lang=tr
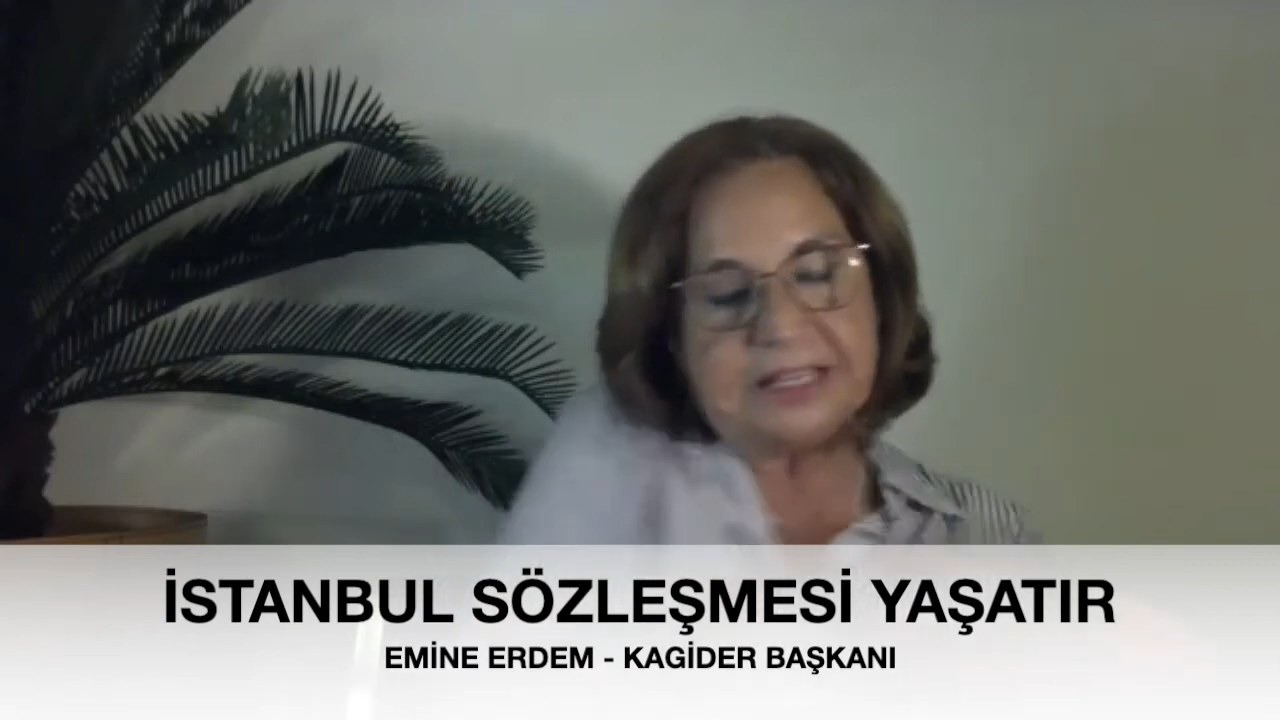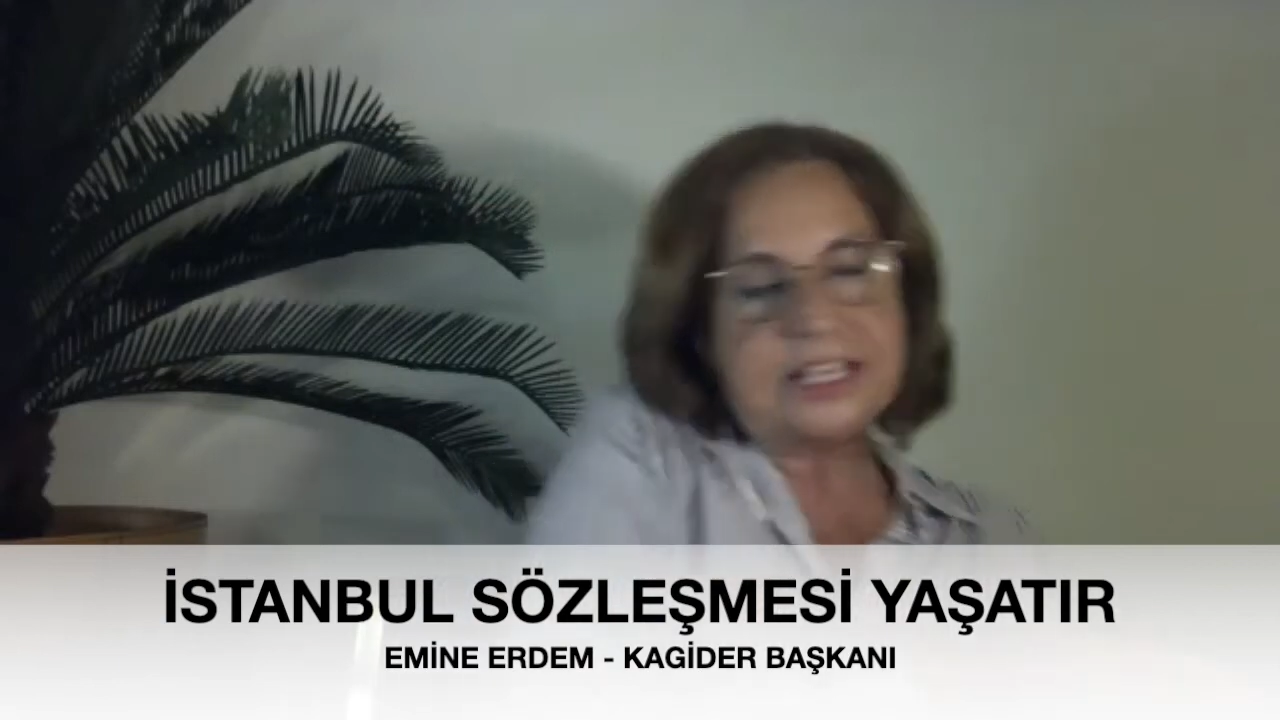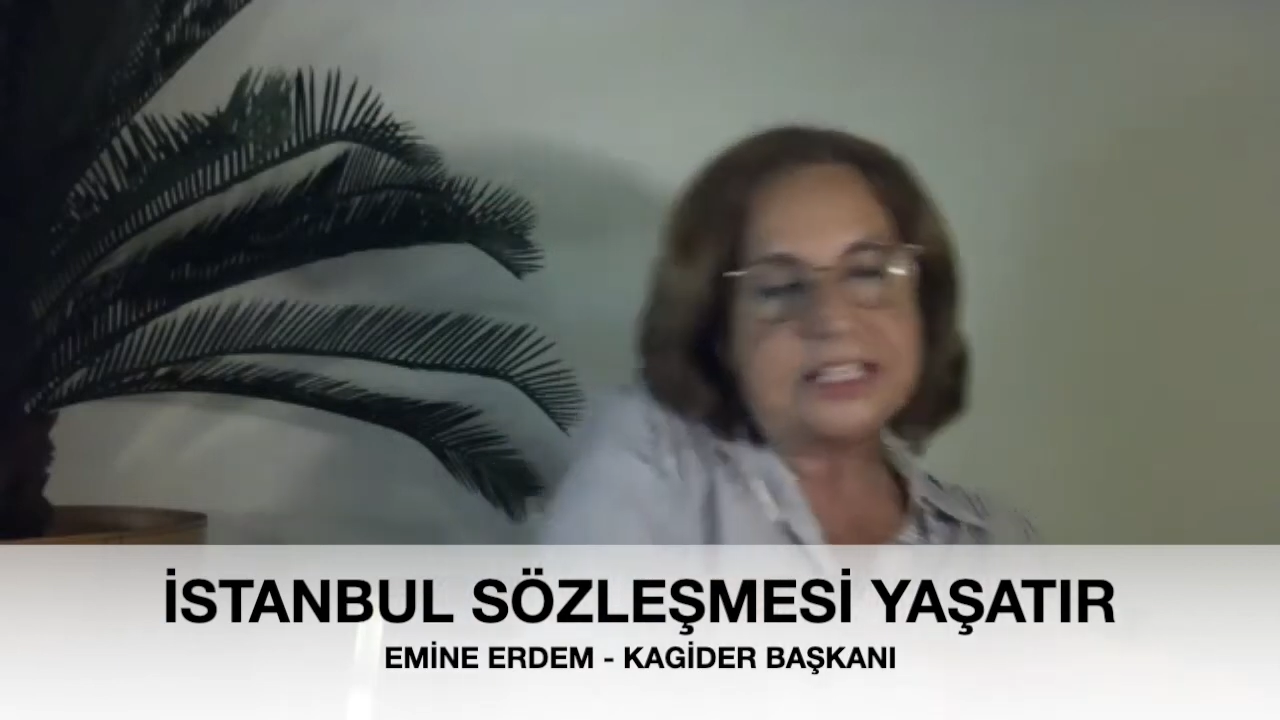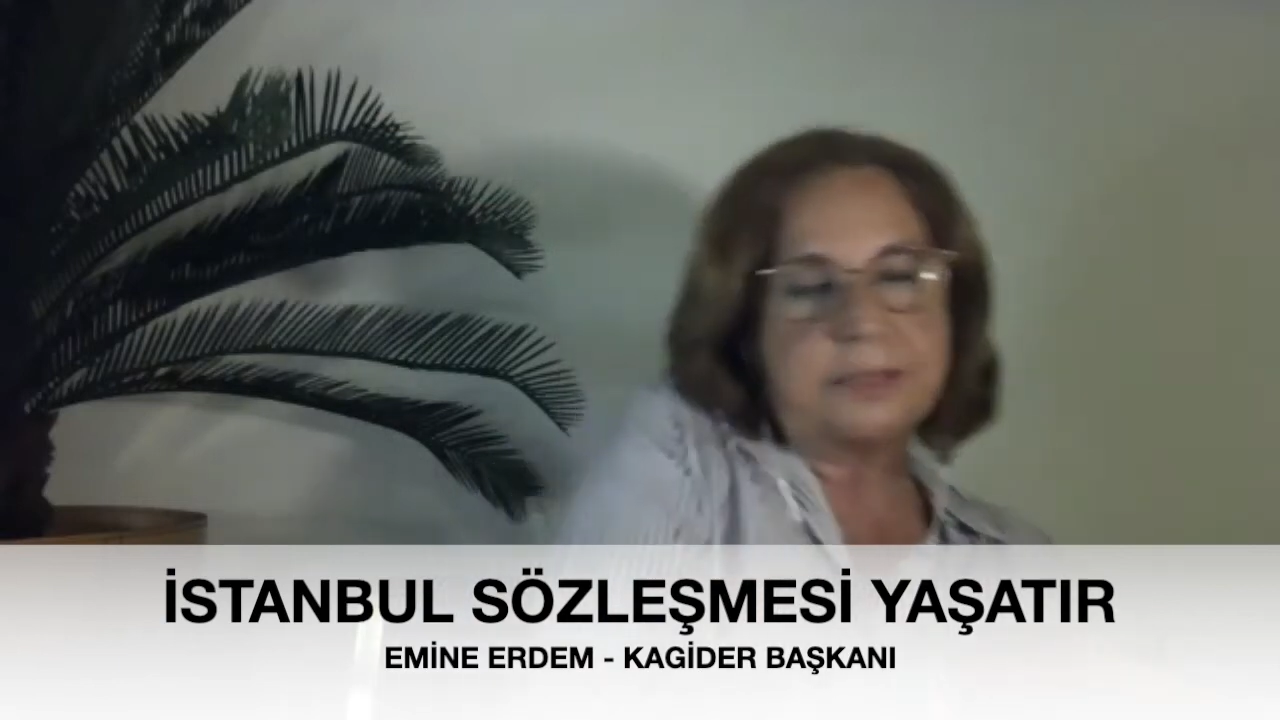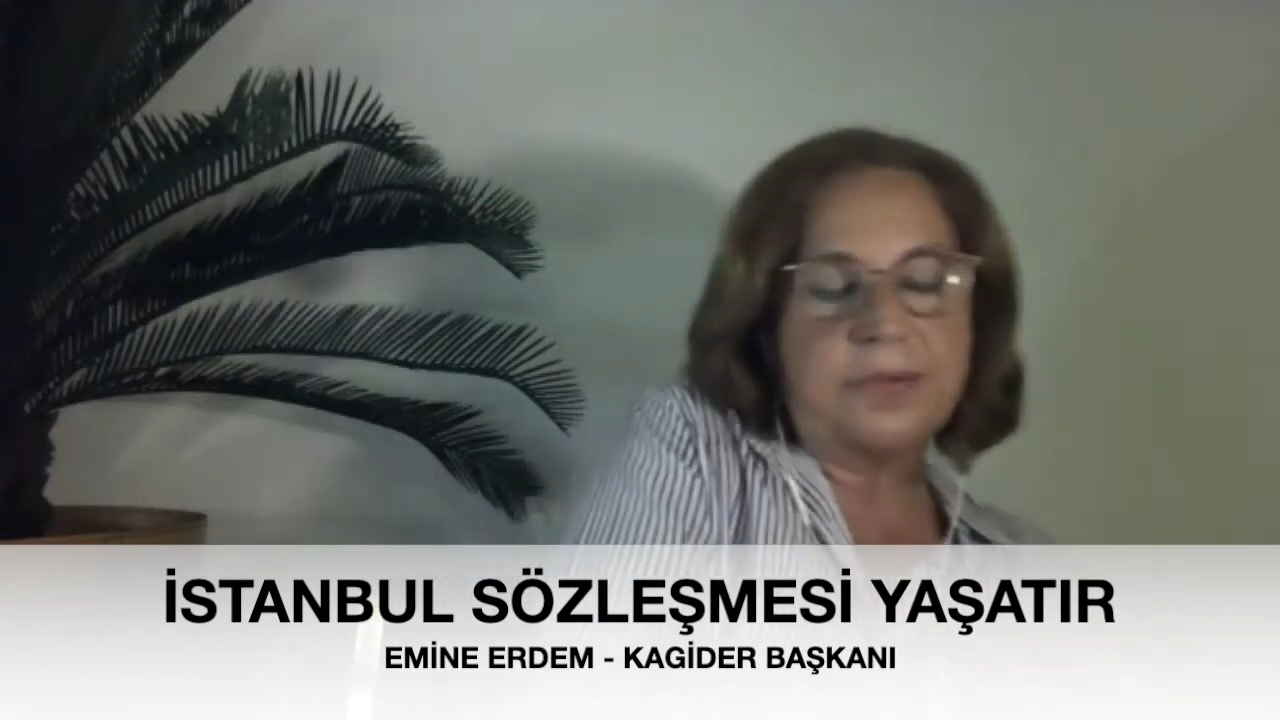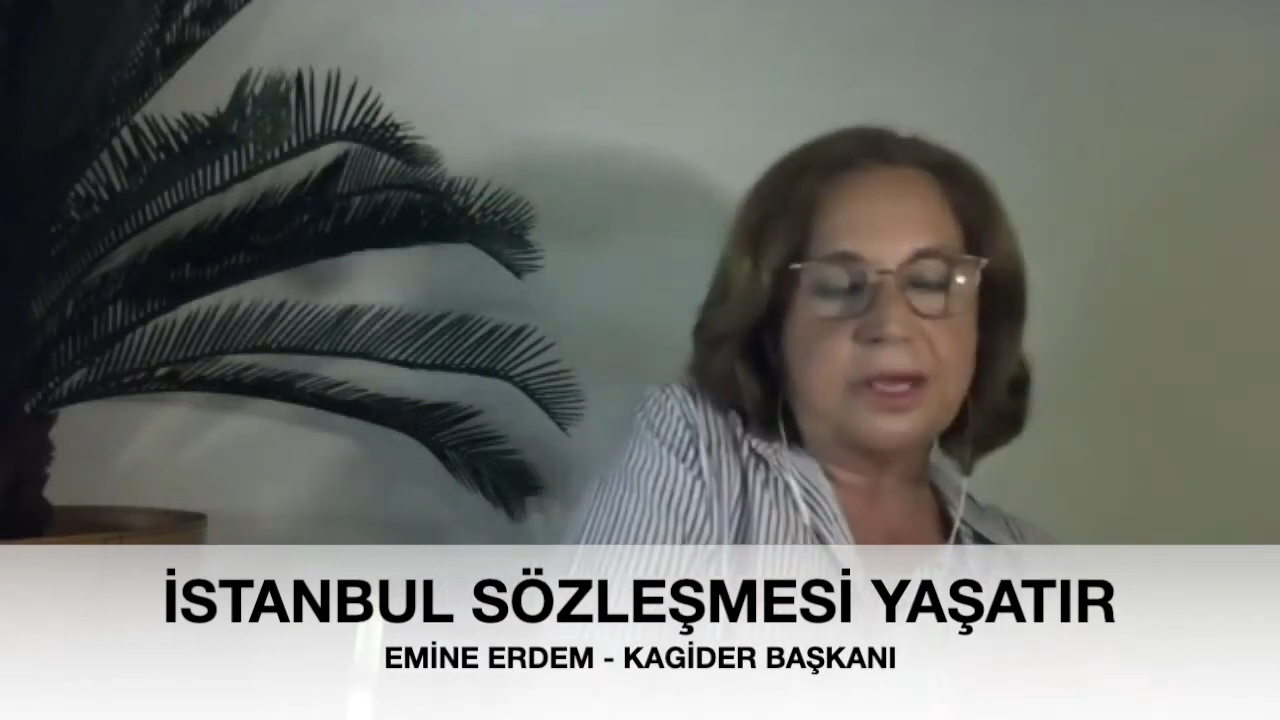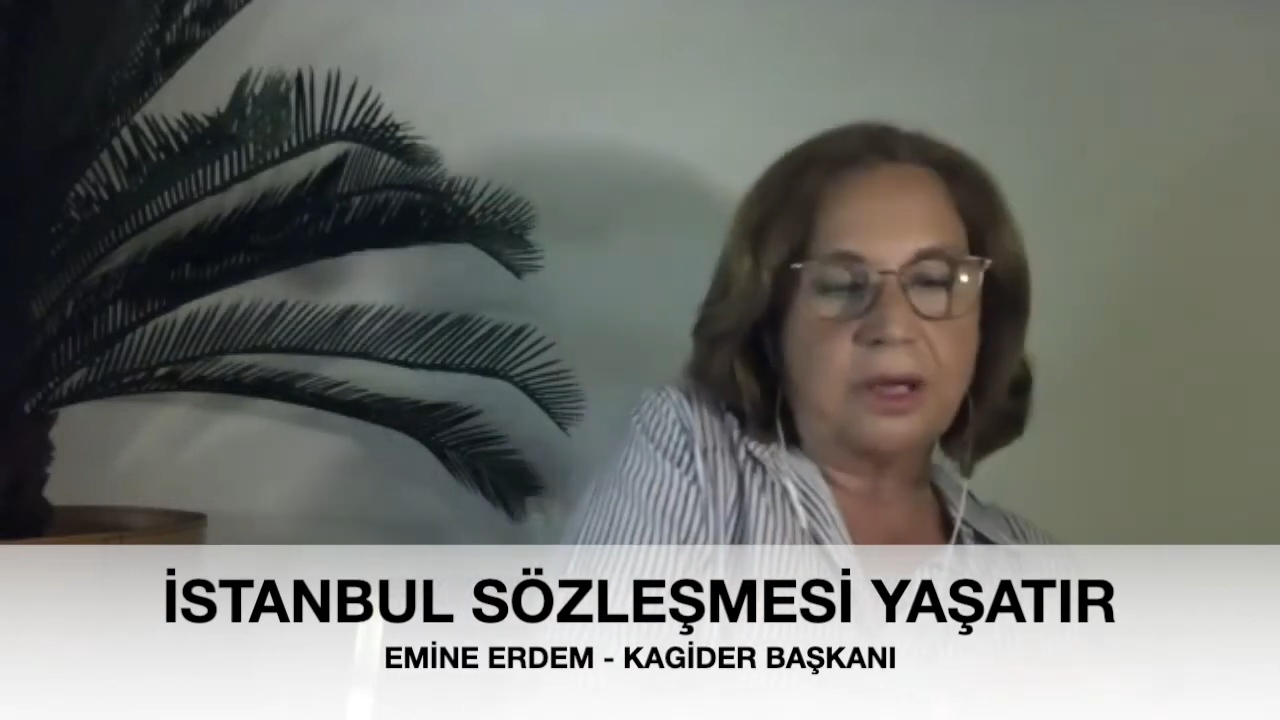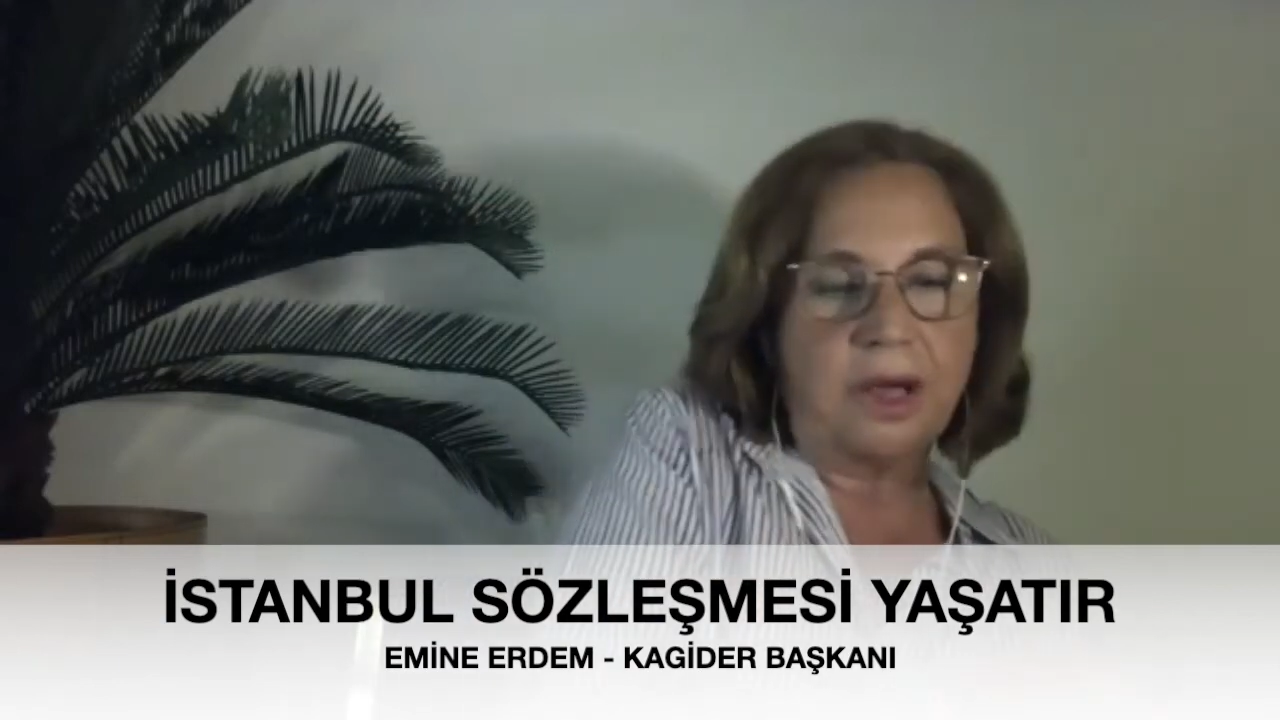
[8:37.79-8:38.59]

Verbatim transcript: kesimi